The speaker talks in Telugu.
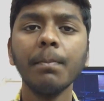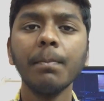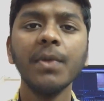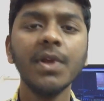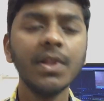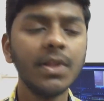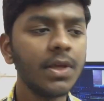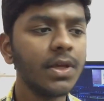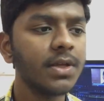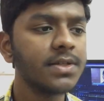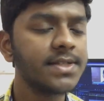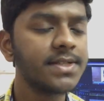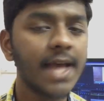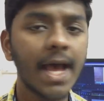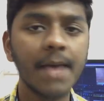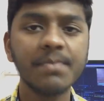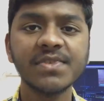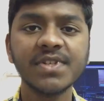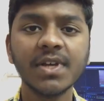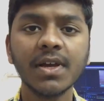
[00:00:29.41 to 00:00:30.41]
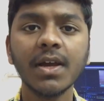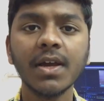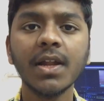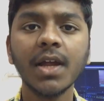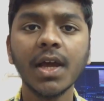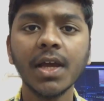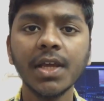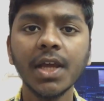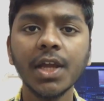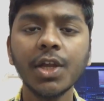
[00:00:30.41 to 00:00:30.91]
మీది శాంసంగ్ అయినా
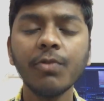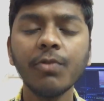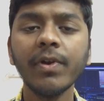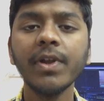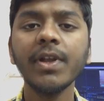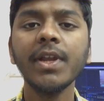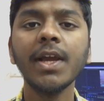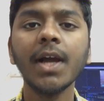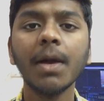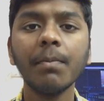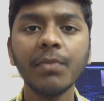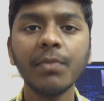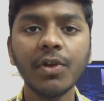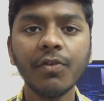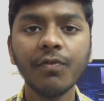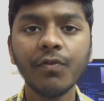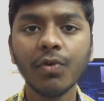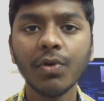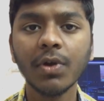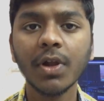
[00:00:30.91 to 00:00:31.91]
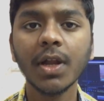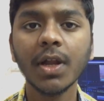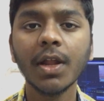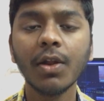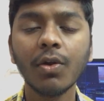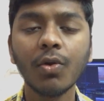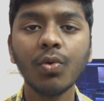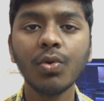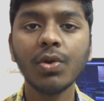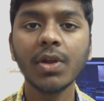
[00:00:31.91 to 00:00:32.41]
ఎటువంటి కంపెనీ ఫోన్ అయినా
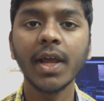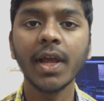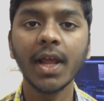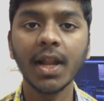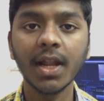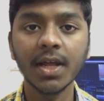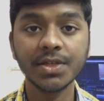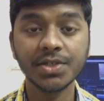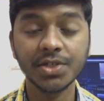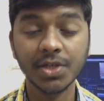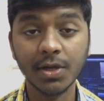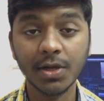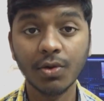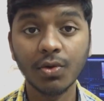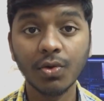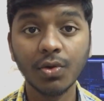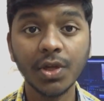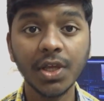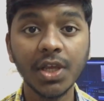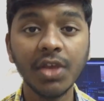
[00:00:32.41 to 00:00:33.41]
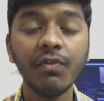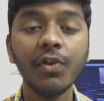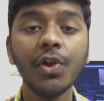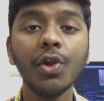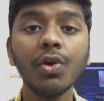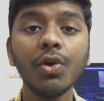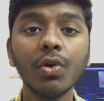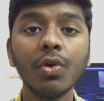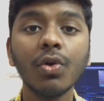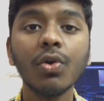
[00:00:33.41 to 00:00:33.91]
రూట్ ఎలా చేయాలో ఈ
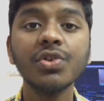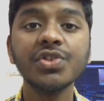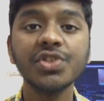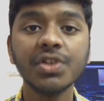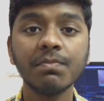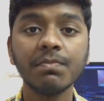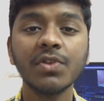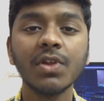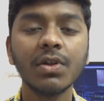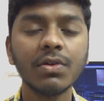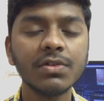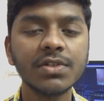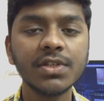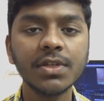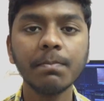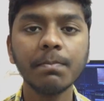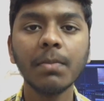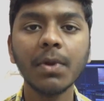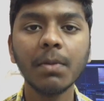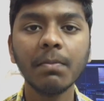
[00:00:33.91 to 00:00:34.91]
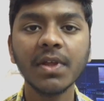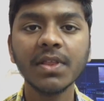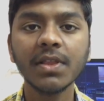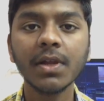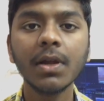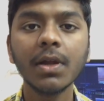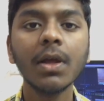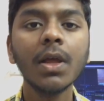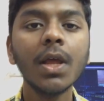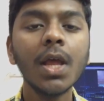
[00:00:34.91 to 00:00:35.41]
వీడియోలో చెప్తాను సింపుల్
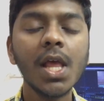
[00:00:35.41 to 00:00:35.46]
మెథడ్